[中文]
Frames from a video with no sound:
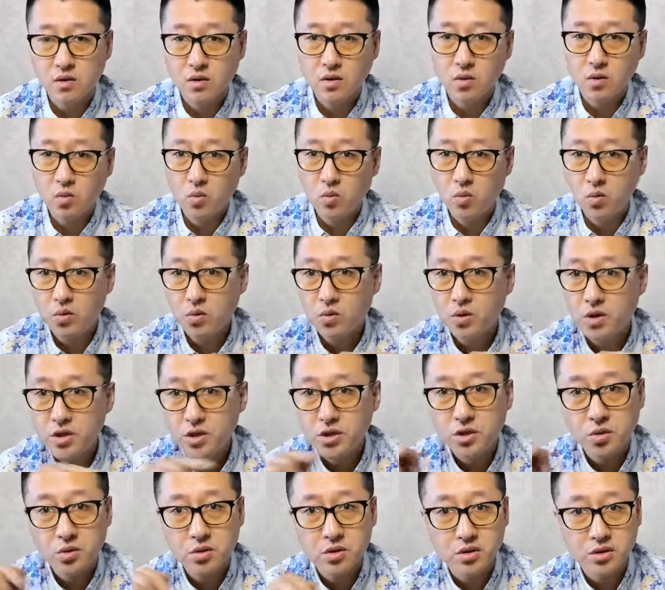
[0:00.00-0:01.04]
我用了一
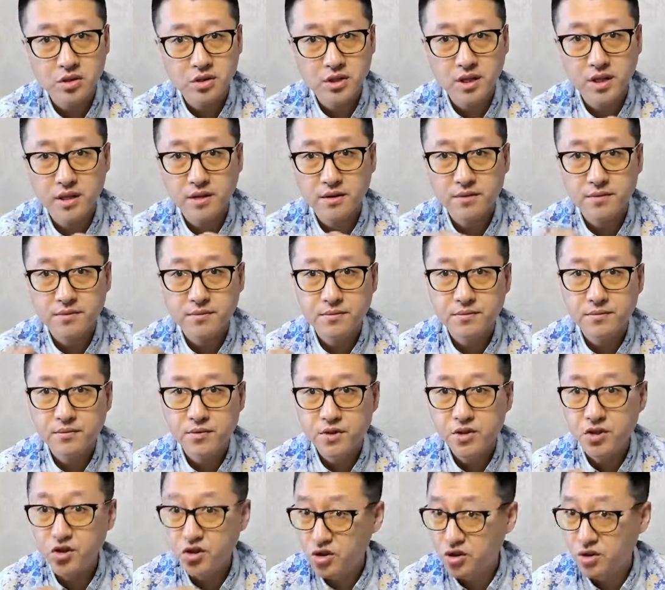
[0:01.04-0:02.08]
周时间，
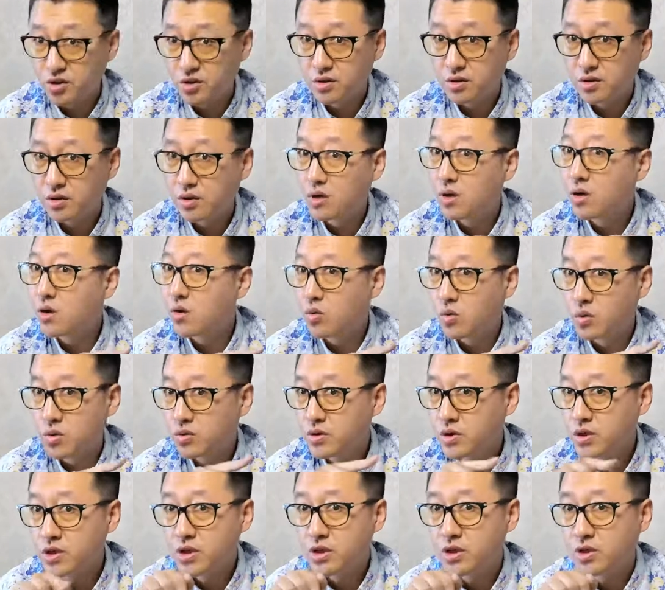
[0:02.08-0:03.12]
亲，我
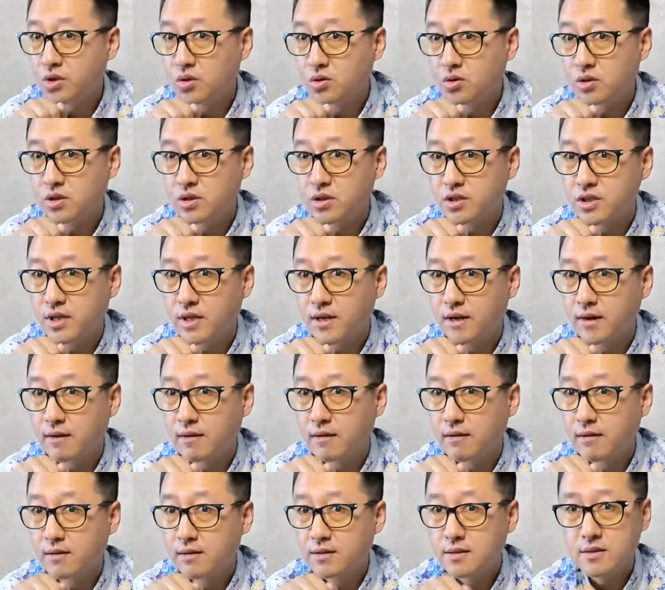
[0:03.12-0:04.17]
用一周时间啊，
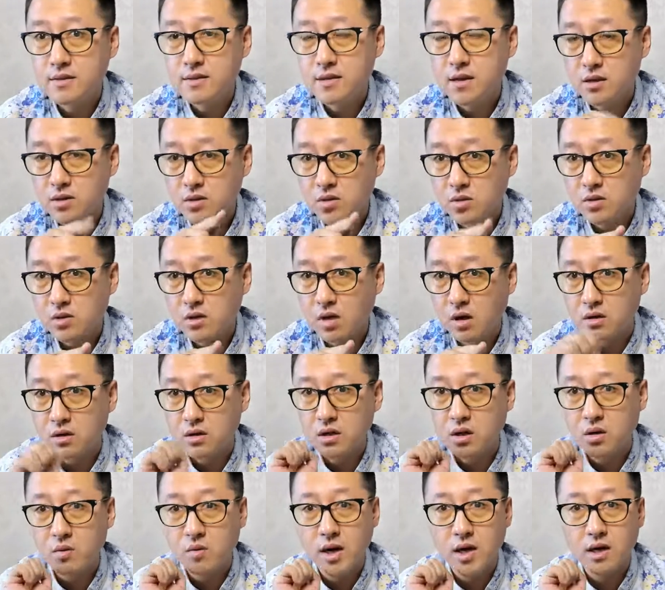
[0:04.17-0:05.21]
真的从早上
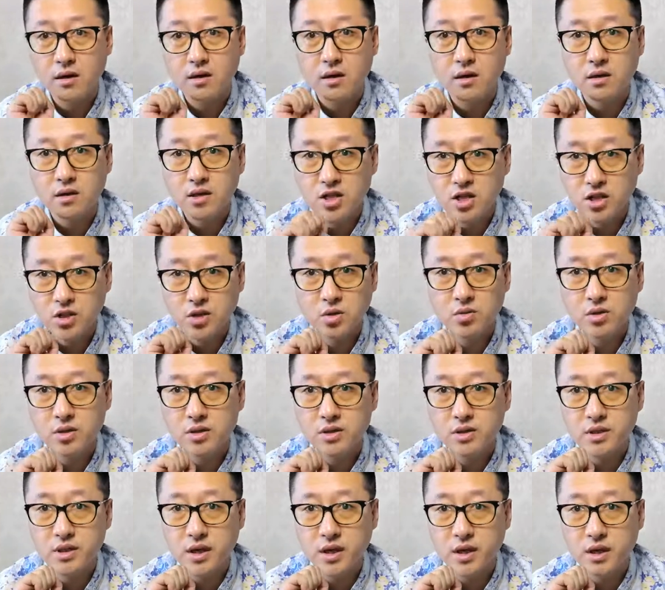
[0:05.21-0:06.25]
到晚上一周
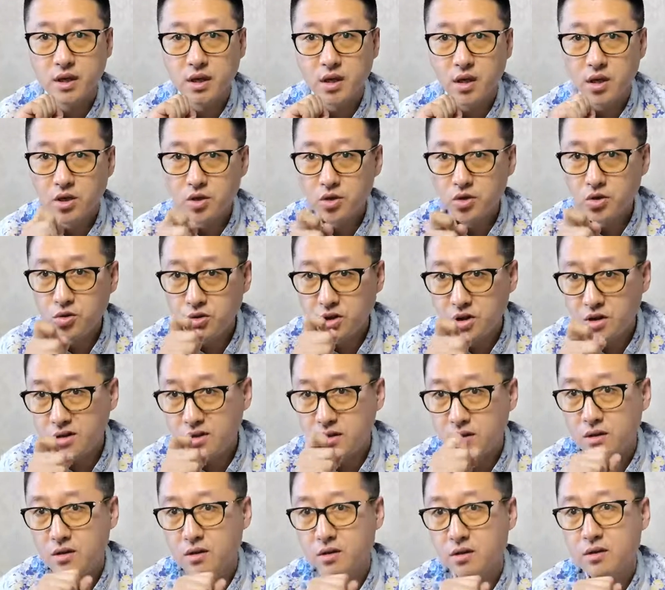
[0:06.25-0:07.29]
时间就盯
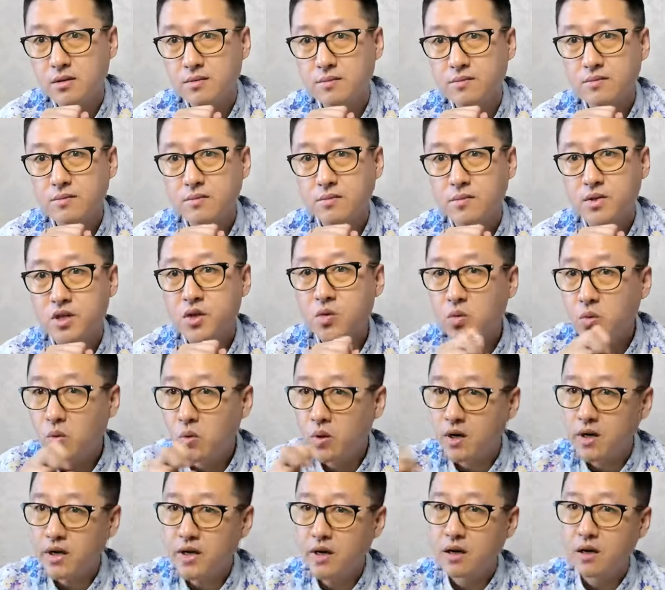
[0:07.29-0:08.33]
一个人，因为
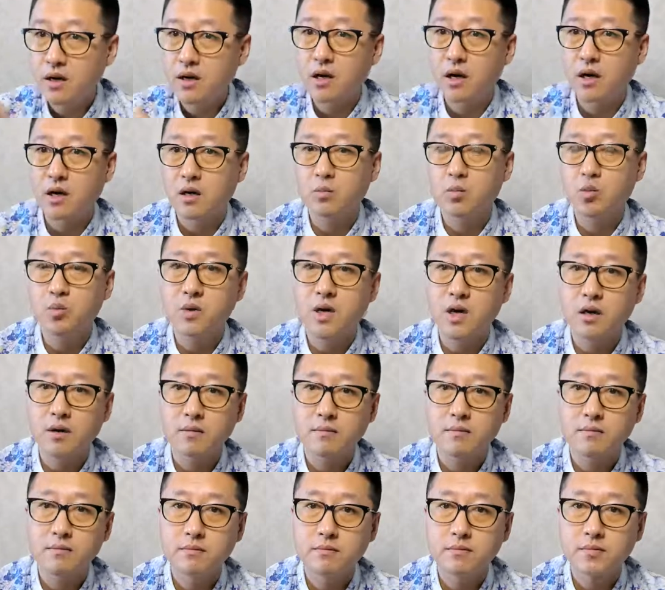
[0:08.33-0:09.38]
我列了两个目标，
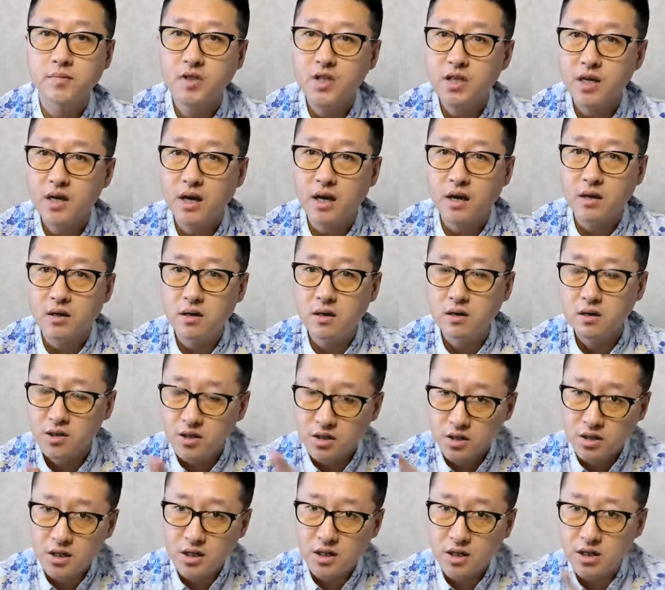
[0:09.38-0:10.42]
这两个人
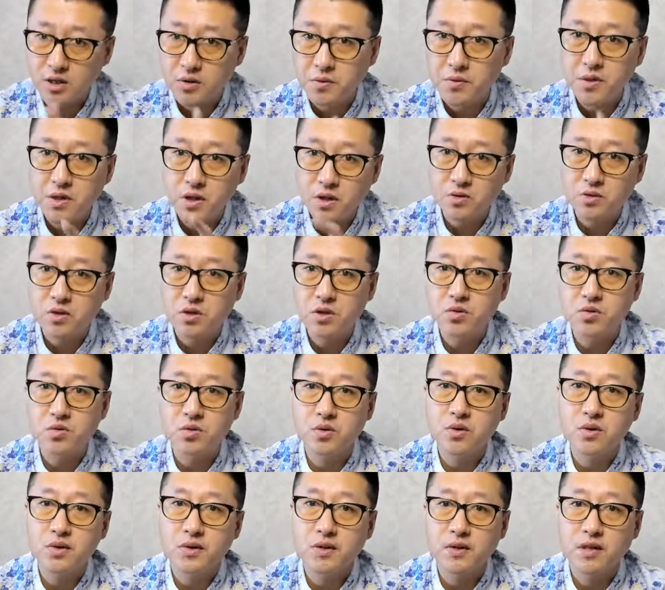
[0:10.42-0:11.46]
是这个领域当中的绝
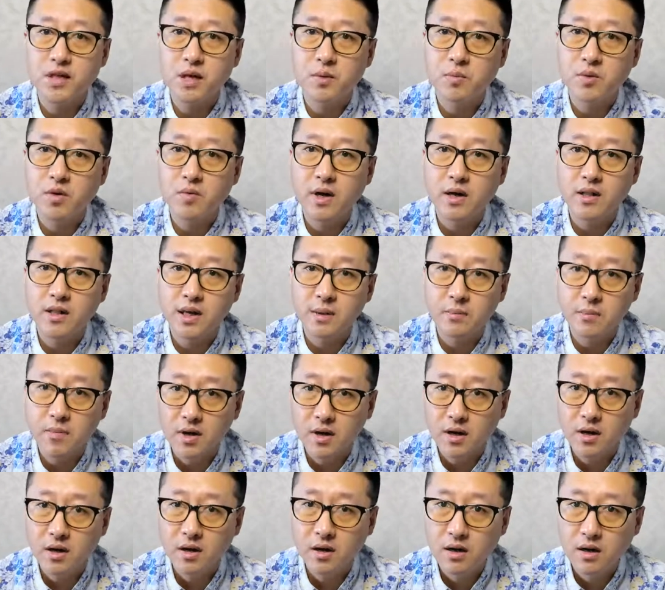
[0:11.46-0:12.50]
对的 number one
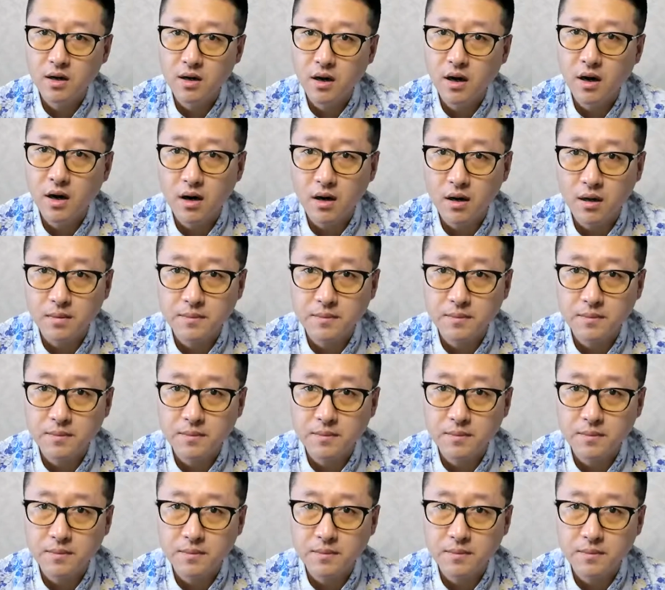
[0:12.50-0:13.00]
number 二，